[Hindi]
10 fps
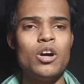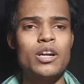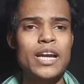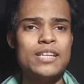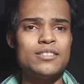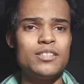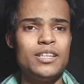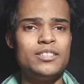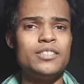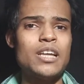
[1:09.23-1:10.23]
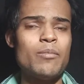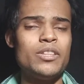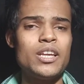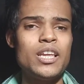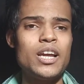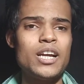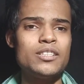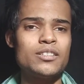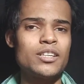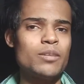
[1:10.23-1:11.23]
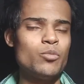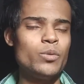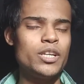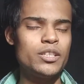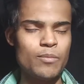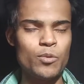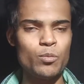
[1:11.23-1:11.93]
और गाइज इसी से आप अंदाज़ा लगा सकते हैं कि मूवी कितना